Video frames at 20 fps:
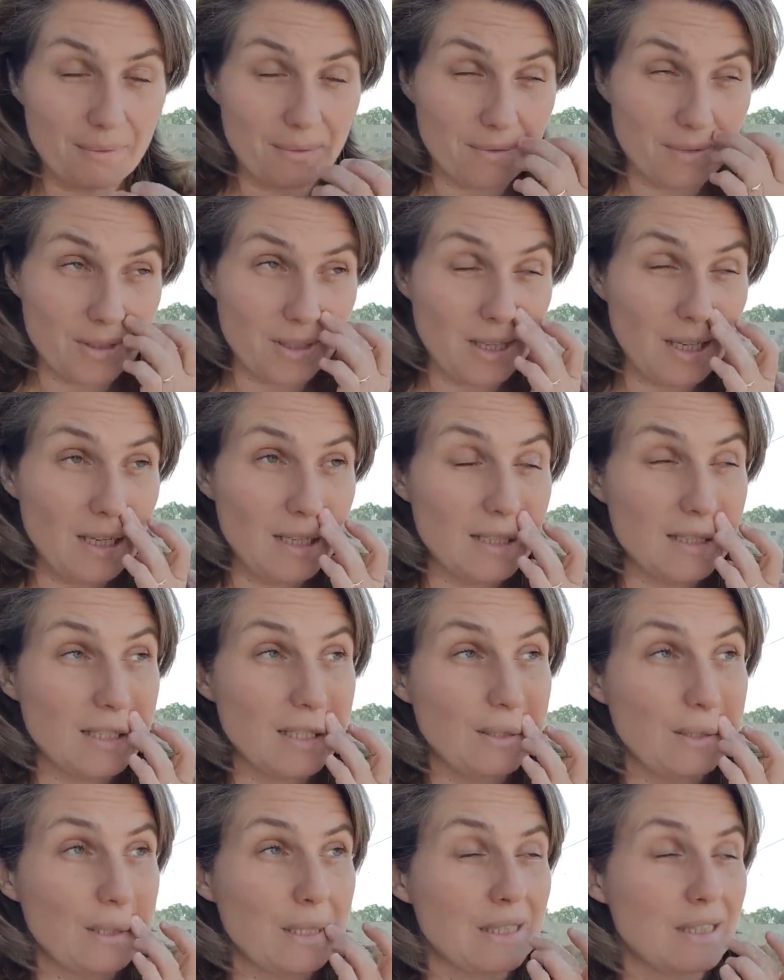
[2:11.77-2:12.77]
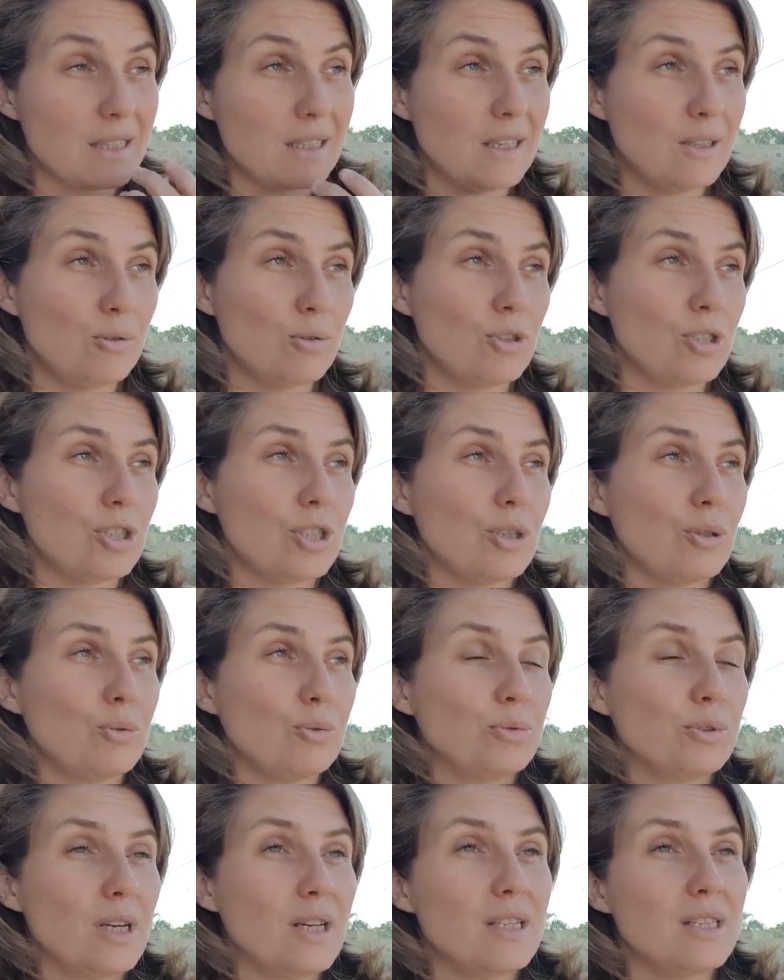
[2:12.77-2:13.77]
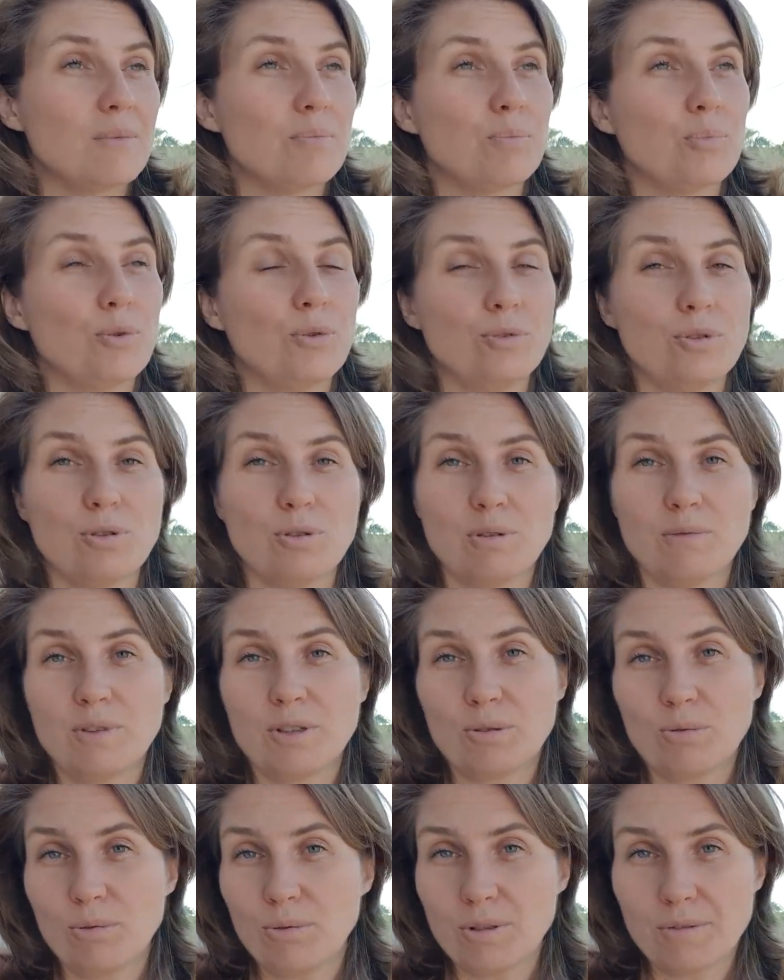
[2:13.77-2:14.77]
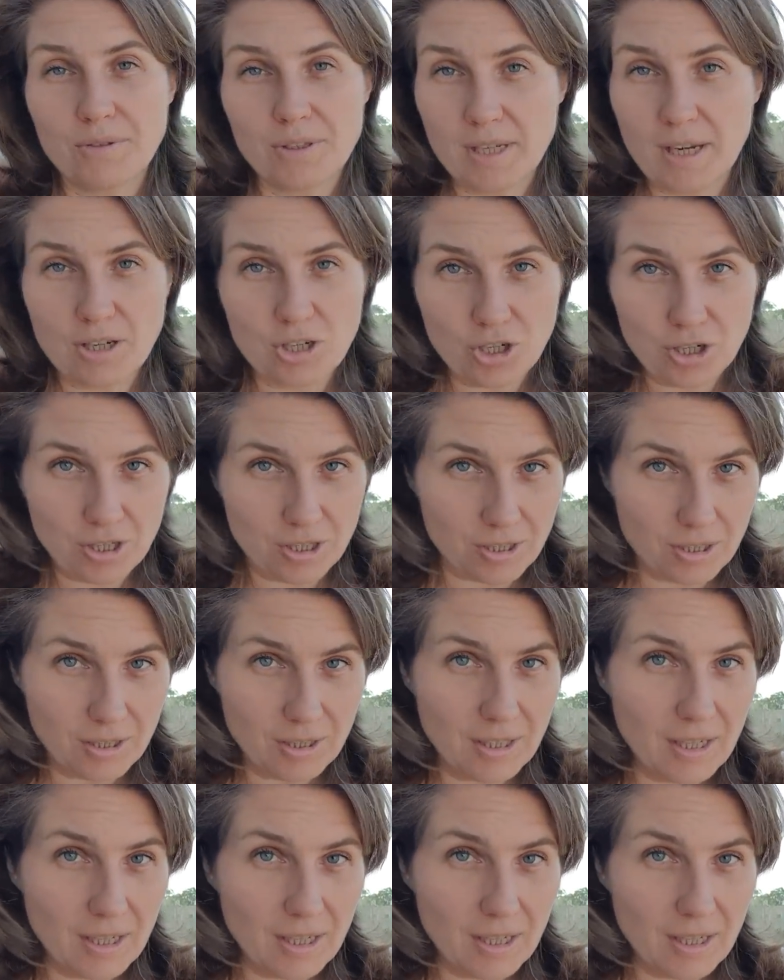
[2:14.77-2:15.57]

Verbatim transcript: В Израиле делается следующее. У нас полностью вернулась вся жизнь.